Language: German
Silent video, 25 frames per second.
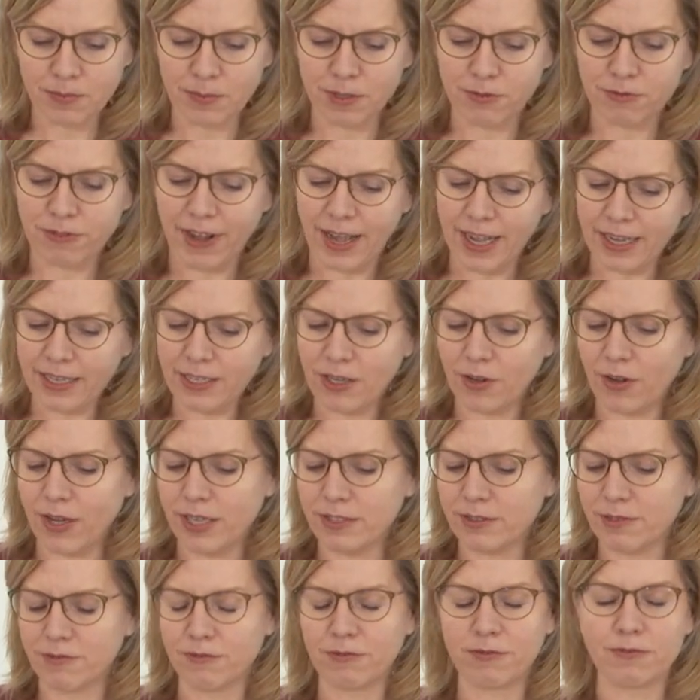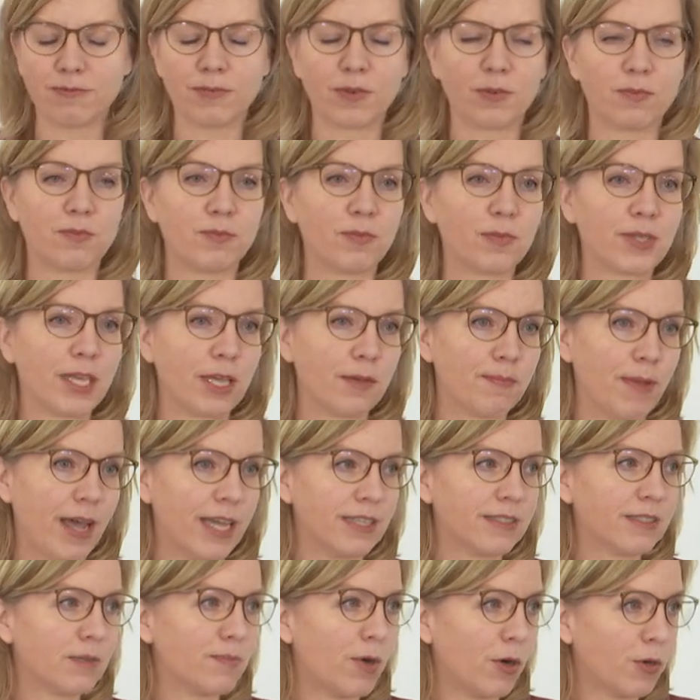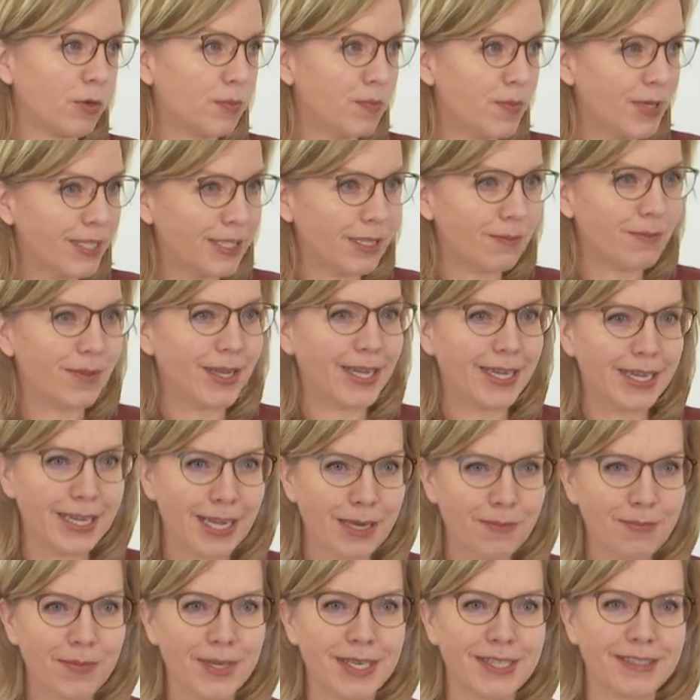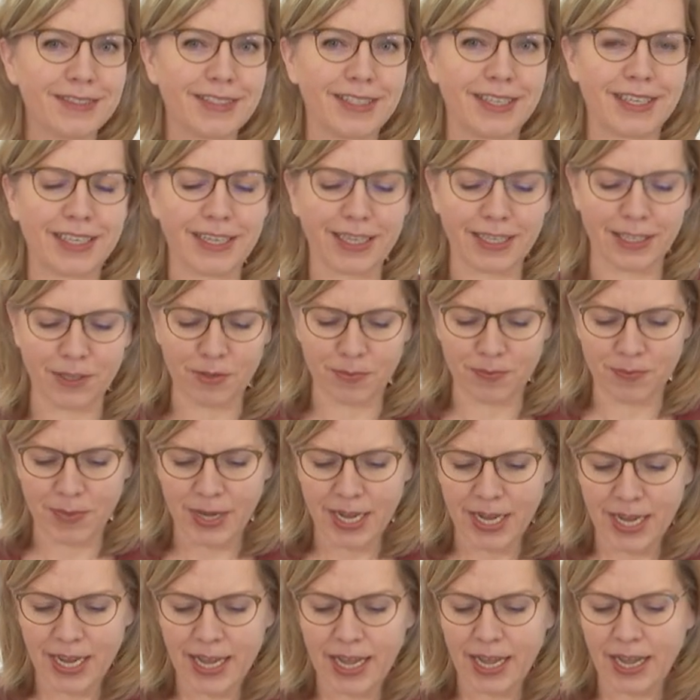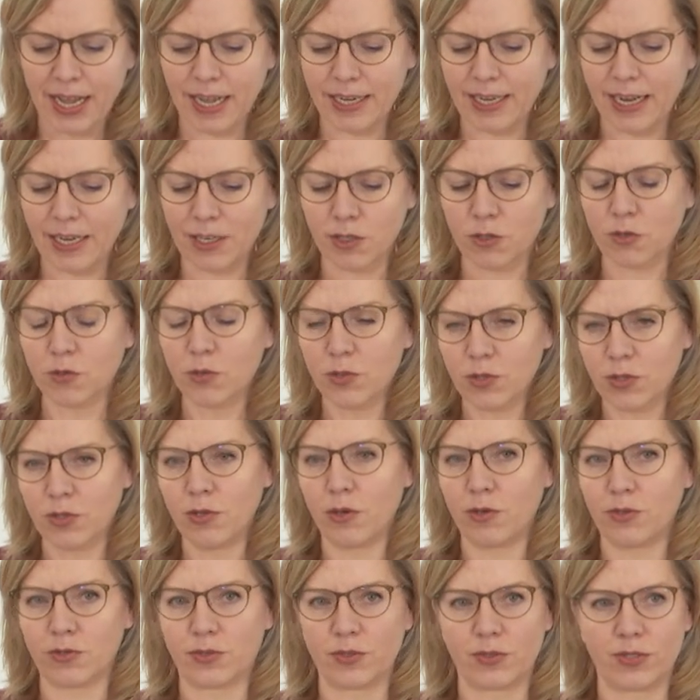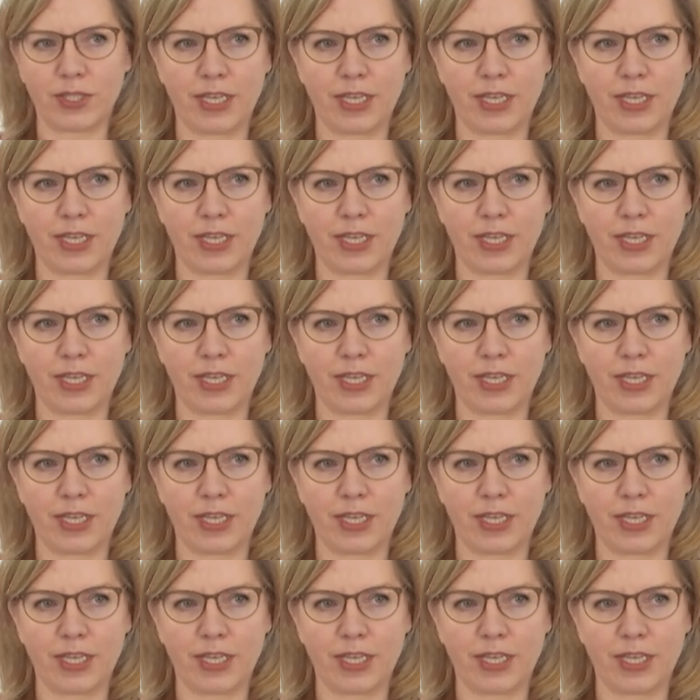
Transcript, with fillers: mit Fachleuten, gemeinsam auch mit dem Innenministerium an einer guten Lösung